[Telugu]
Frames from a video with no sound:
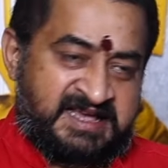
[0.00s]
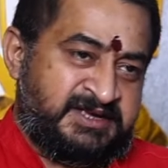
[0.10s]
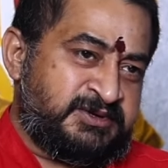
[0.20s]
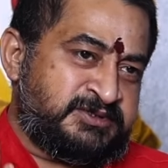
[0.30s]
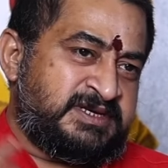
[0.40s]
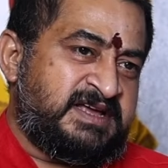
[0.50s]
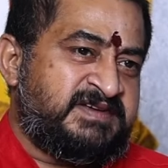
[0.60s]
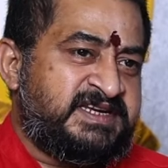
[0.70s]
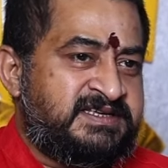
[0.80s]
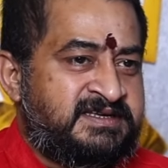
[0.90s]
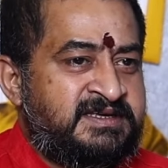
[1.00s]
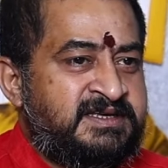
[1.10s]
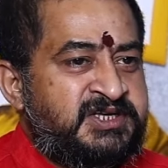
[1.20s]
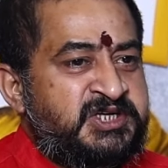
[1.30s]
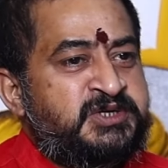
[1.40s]
ఈ రోజుల్లో అవన్నీ
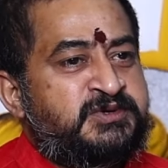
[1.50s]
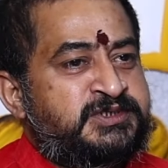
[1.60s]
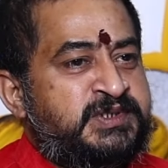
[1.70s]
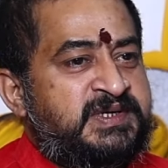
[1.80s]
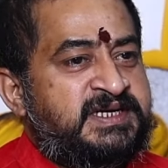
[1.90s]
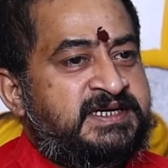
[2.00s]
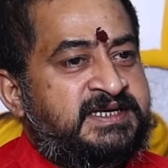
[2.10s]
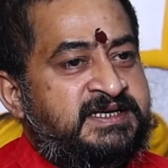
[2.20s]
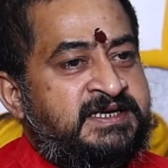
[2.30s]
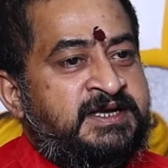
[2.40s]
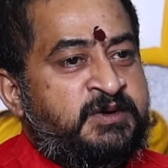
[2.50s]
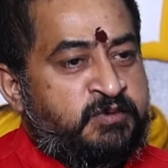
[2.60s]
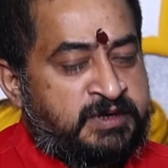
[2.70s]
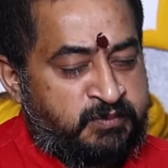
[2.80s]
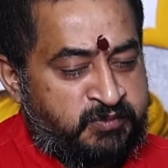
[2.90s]
ఈ రోజుల్లో ఏంటి
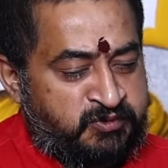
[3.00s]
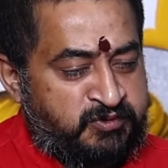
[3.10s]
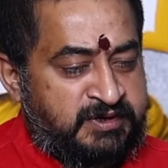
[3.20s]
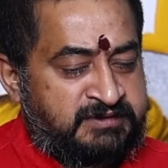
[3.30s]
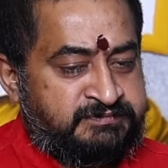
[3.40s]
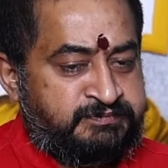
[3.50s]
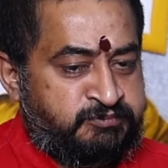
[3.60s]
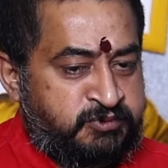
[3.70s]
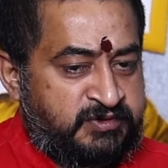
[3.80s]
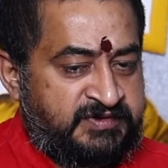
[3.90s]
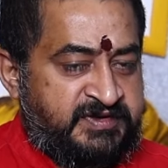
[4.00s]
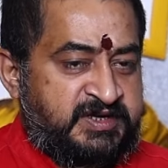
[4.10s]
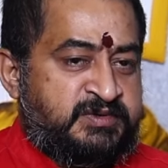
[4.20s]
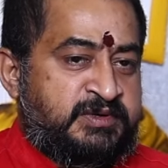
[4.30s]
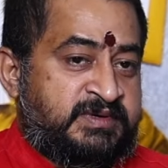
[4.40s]
ఒక మూలం
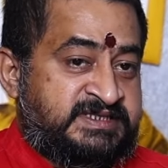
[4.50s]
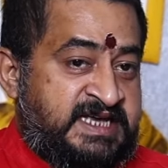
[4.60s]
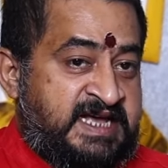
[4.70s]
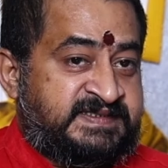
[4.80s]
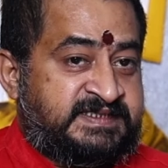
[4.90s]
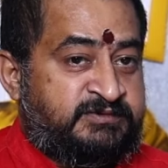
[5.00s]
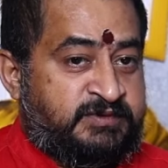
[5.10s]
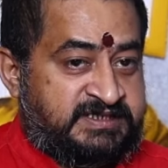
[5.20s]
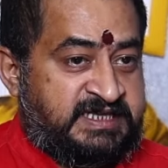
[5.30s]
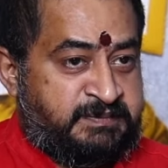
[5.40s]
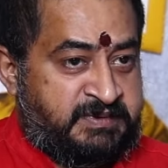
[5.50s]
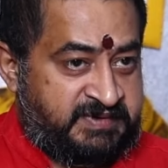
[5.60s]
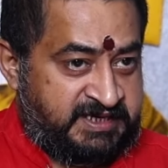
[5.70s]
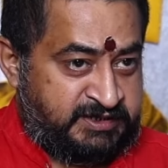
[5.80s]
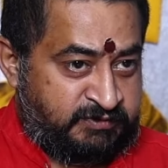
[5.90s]
పూర్వీకులు ఒక శాస్త్రం ఒక ధర్మం
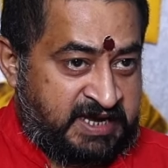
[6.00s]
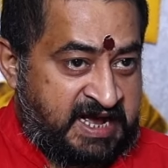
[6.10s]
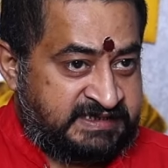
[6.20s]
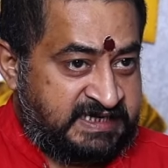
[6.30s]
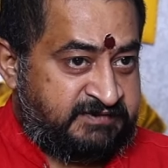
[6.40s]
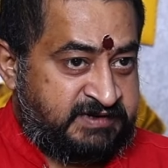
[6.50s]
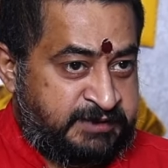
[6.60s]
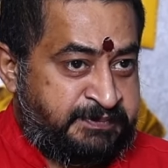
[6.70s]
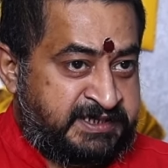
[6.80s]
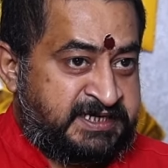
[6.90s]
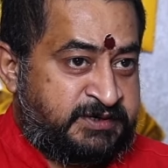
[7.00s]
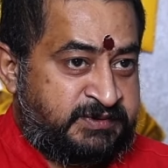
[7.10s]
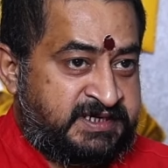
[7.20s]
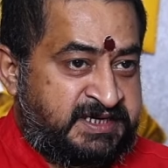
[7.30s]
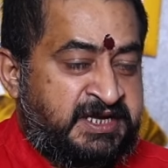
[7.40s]
అనేది ఒక ఆచారం అనేది పెట్టారు
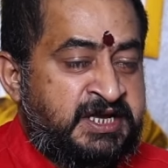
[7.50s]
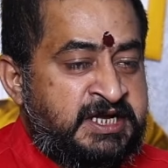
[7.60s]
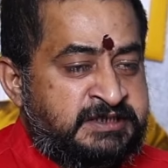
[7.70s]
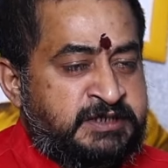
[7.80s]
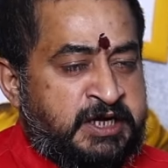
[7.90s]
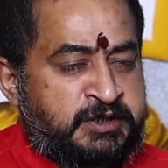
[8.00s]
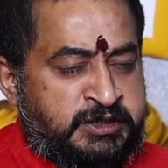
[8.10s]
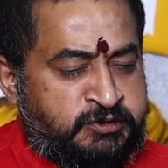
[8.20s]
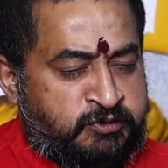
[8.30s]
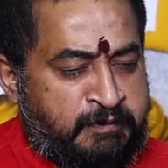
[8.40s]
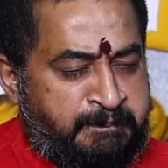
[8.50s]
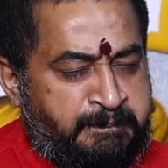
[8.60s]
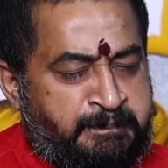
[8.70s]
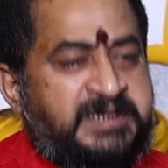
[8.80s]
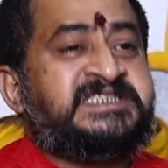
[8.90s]
అంటే దాంట్లో ఎంతో
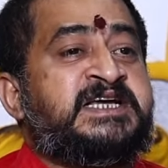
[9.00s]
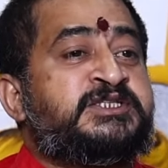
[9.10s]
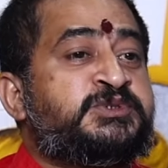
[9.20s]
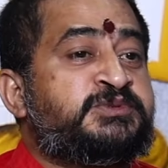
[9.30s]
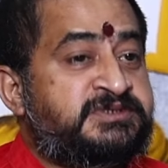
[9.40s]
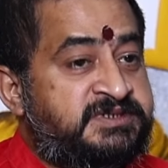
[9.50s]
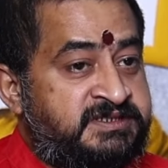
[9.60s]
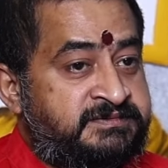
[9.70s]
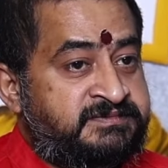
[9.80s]
గొప్ప సైన్స్ ఉంటుంది